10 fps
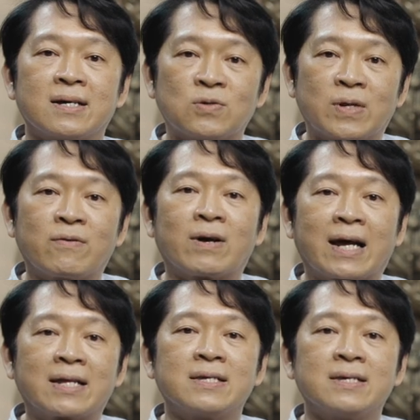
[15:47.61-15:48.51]
อยู่ในวา
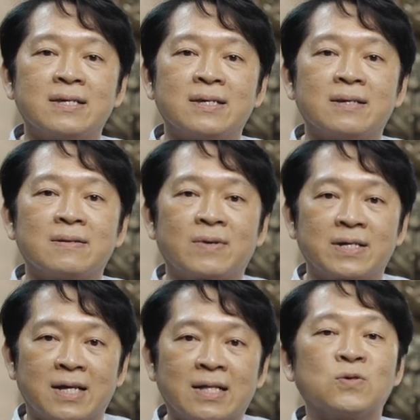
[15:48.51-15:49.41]
ระที่พระ
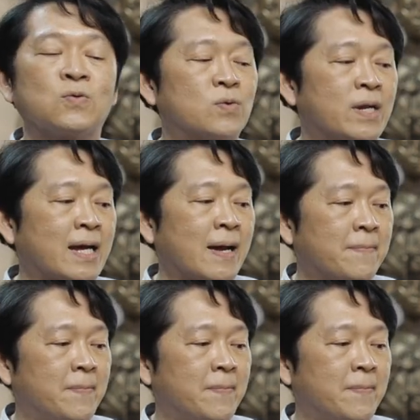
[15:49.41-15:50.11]
ราชทานอยู่นะครับ